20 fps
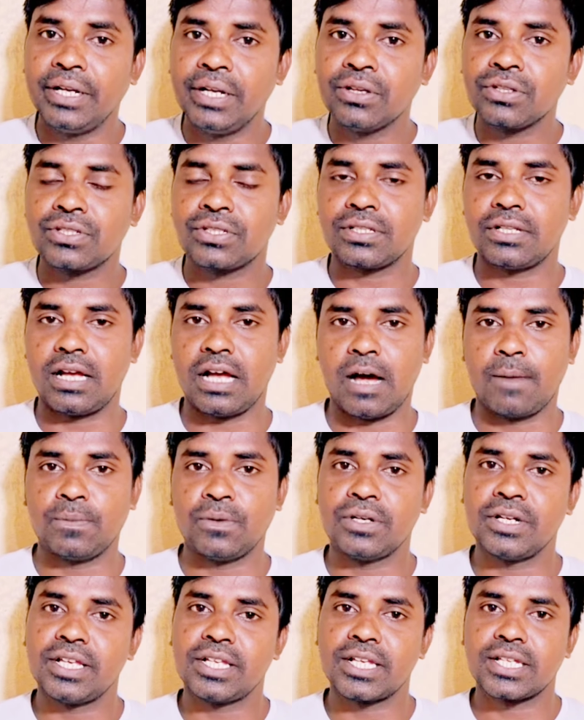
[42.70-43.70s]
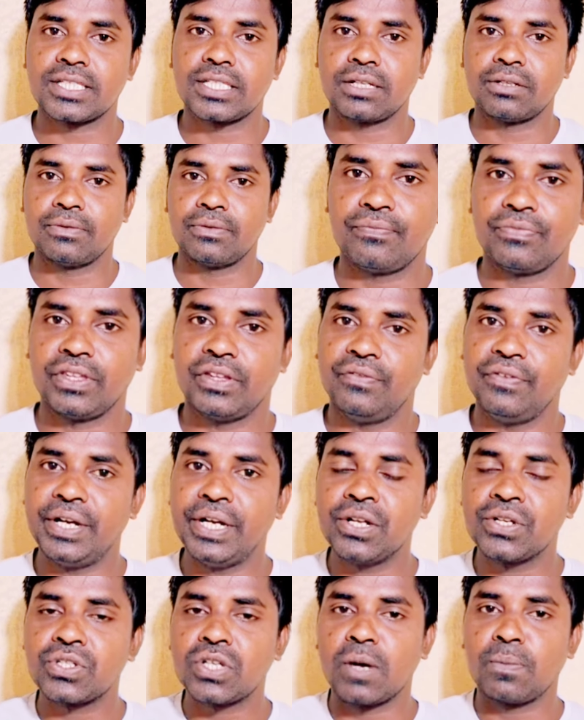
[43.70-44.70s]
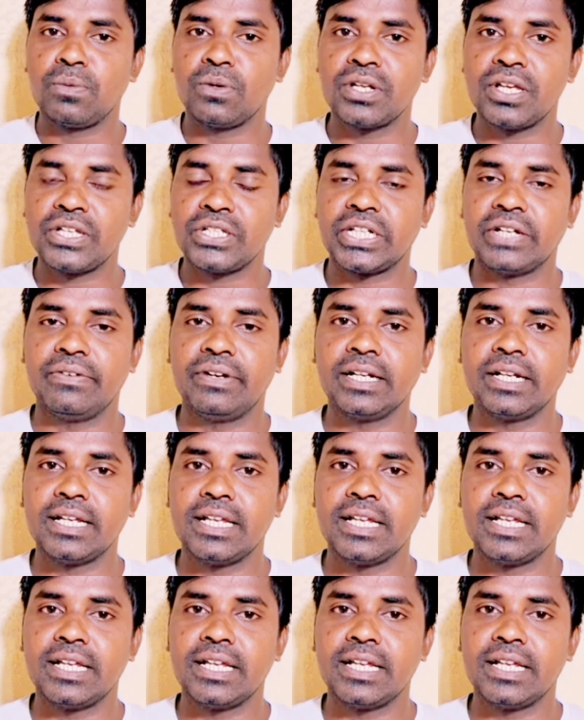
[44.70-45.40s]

వీడియోస్ అప్లోడ్ చేసేస్తారు వీడియోస్ అప్లోడ్ చేసిన